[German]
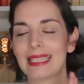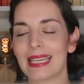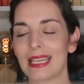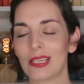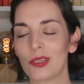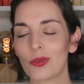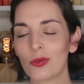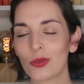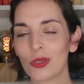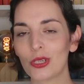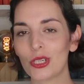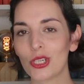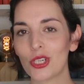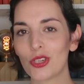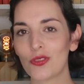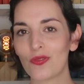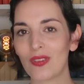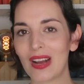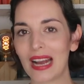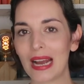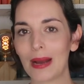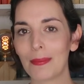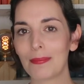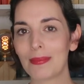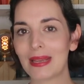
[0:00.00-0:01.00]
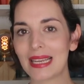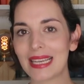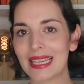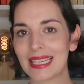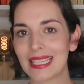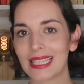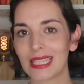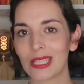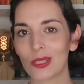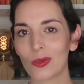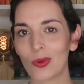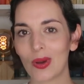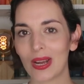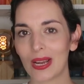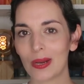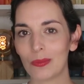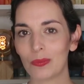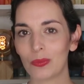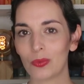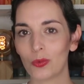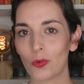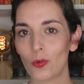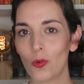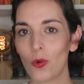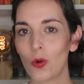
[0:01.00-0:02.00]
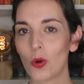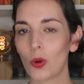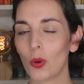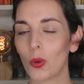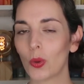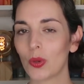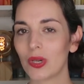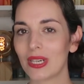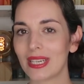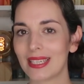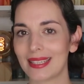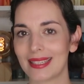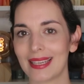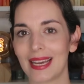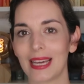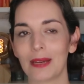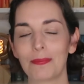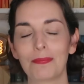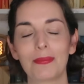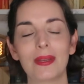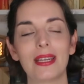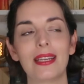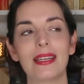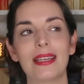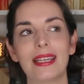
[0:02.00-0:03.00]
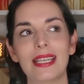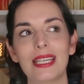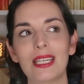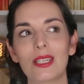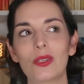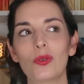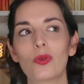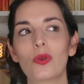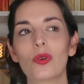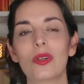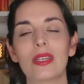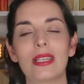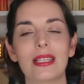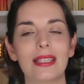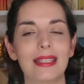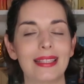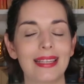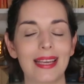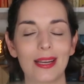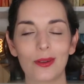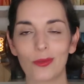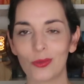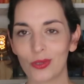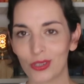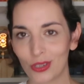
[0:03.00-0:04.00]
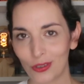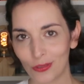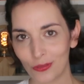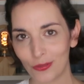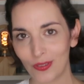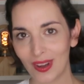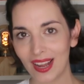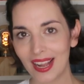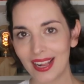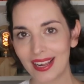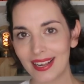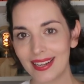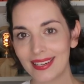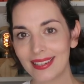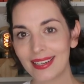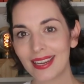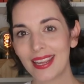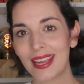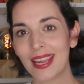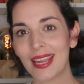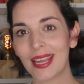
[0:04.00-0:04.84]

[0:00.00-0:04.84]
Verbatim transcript: Der dunkle Schwarm ist so ein Buch und es hat mir nicht nur sehr gut gefallen,